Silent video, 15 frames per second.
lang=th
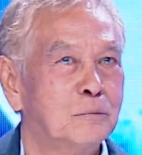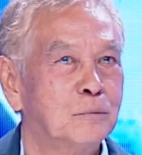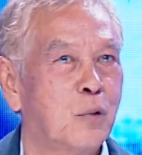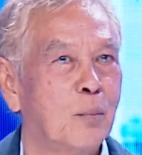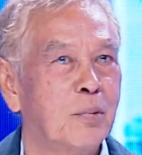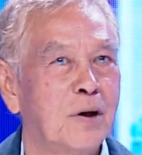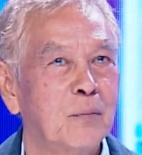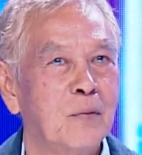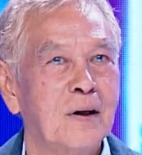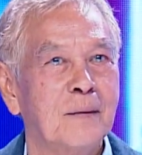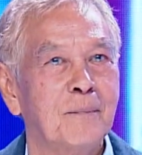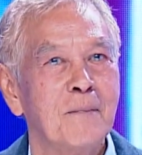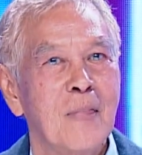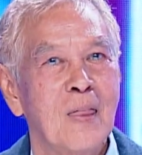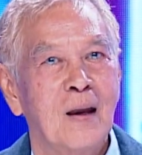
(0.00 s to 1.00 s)
ผมคิดว่า
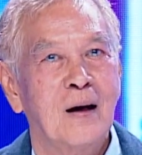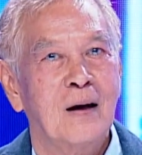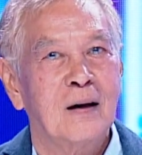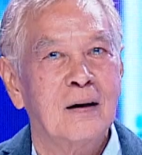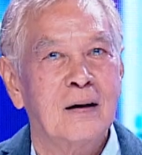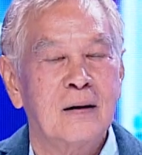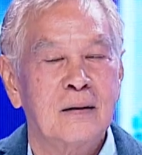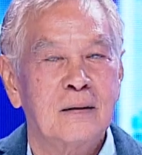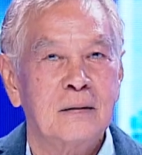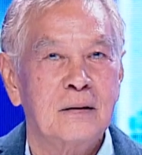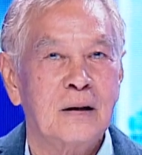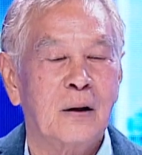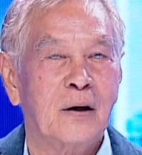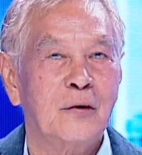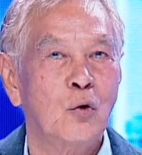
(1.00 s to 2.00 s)

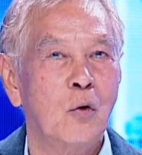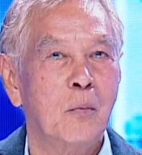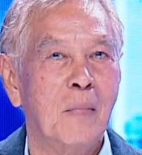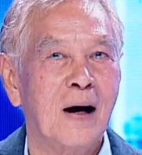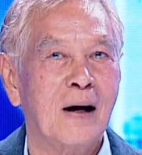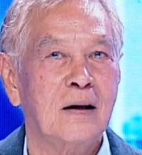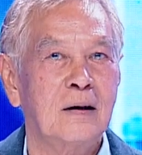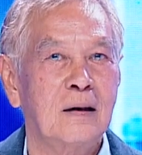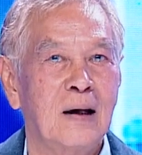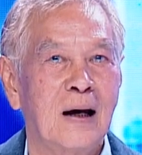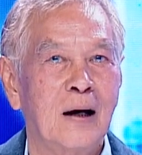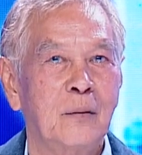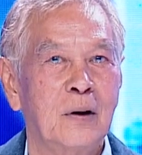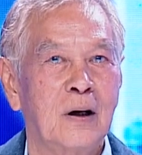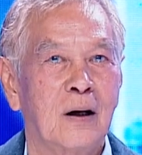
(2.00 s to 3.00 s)
เราอายุมากขึ้นแล้
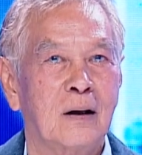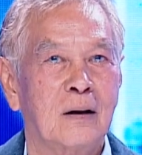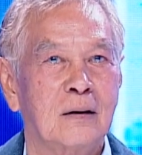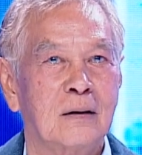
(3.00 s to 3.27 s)
วเนี่ย